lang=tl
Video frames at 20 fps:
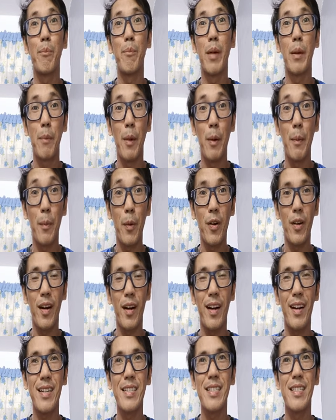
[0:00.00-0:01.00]
magpo 4
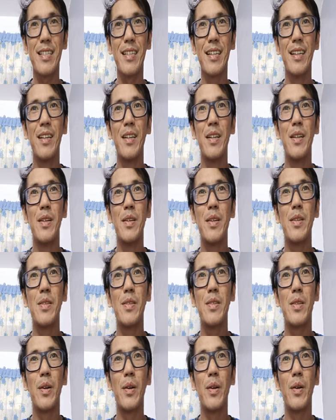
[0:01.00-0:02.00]
hours,
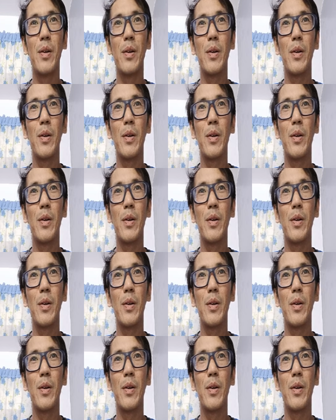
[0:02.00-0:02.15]
so,